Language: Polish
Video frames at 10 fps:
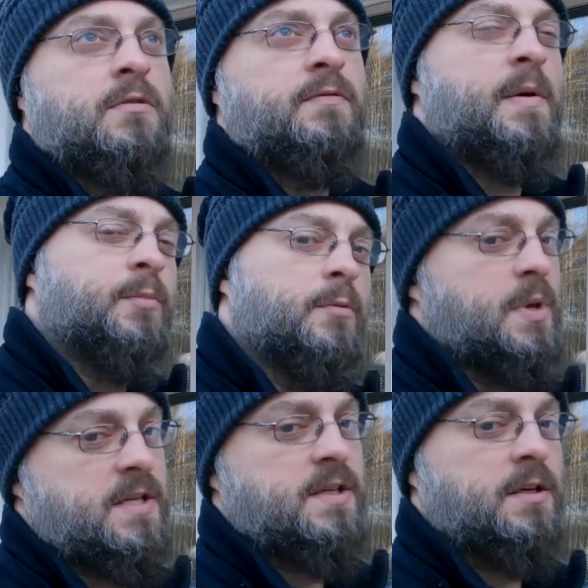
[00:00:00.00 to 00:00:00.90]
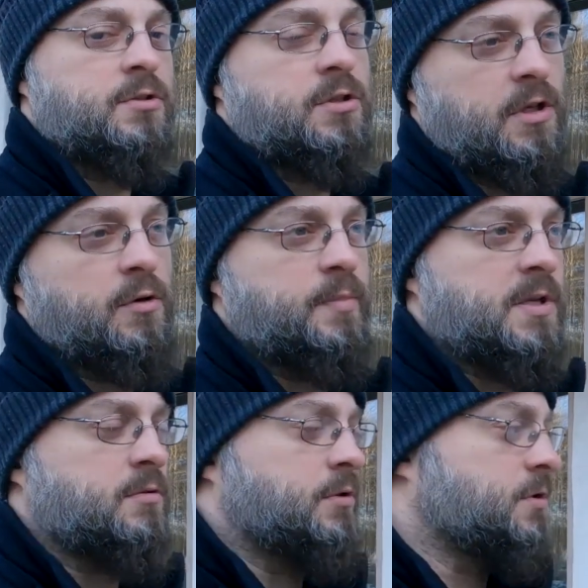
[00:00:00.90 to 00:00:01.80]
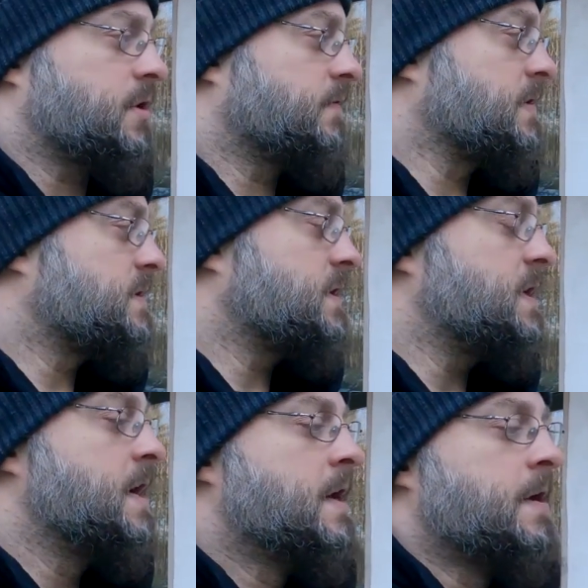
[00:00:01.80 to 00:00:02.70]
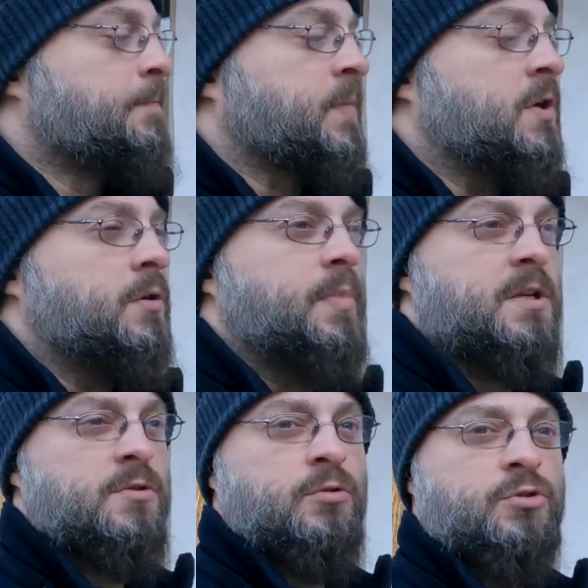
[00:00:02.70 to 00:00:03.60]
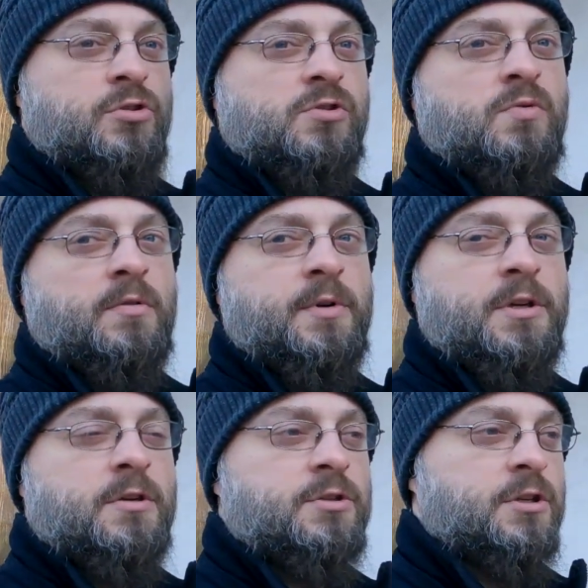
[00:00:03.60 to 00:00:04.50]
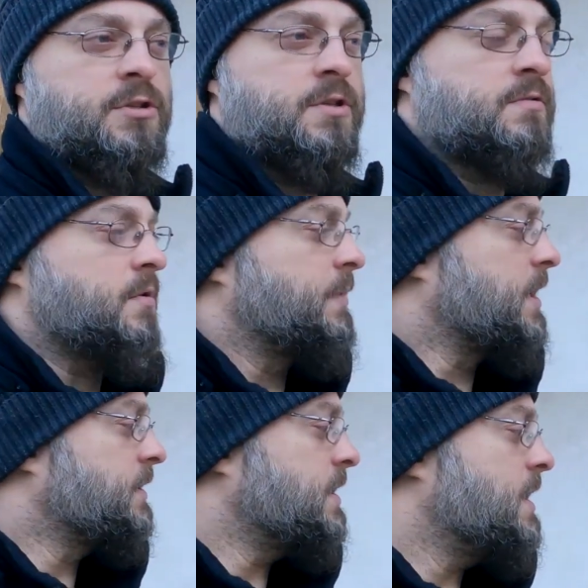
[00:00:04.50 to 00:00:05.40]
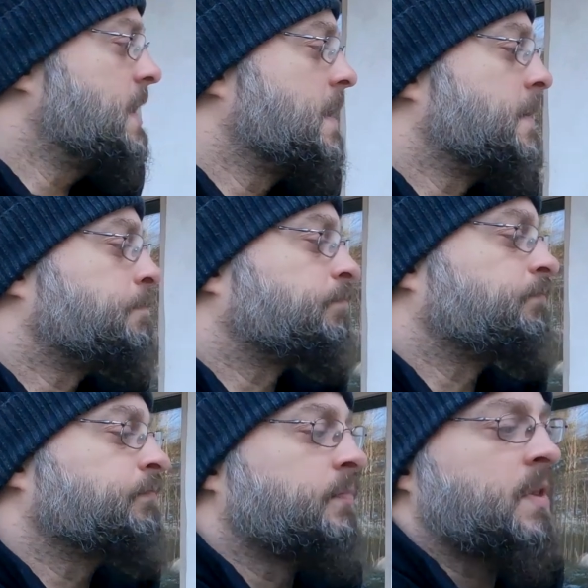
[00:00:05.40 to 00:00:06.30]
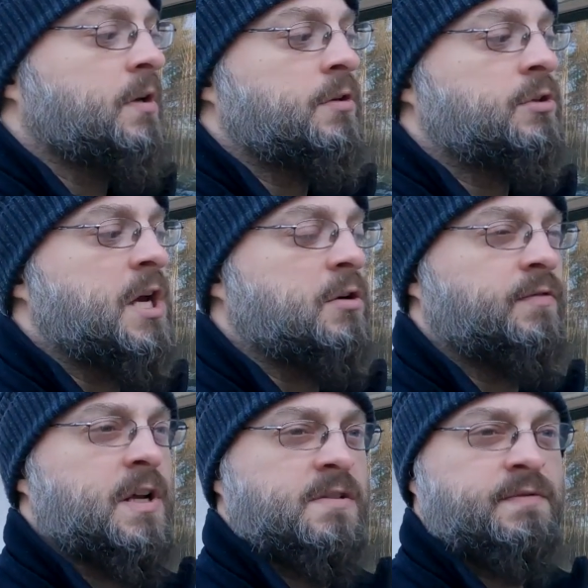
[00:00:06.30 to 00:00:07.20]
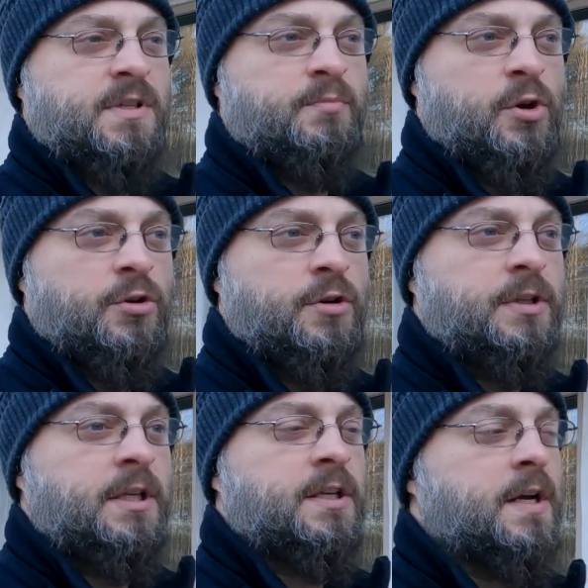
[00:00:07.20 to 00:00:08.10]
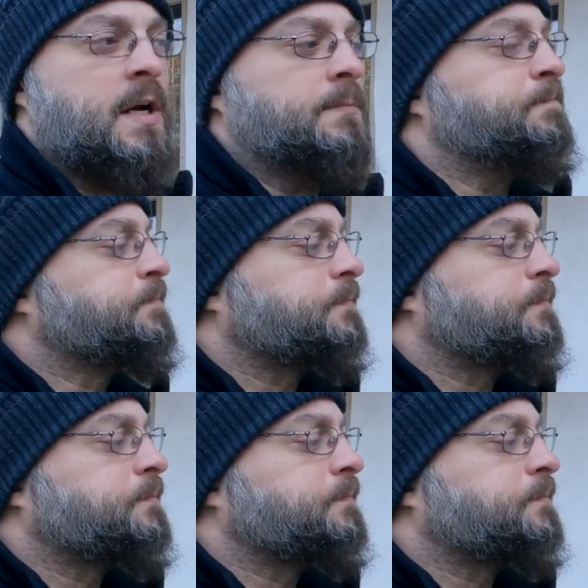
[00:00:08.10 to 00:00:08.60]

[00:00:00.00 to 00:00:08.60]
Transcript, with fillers: wapno piasek, czyli tego piasku troszkę więcej i bardzo dużo słomy, sieczki słomianej mm, jako warstwa zbrojona taka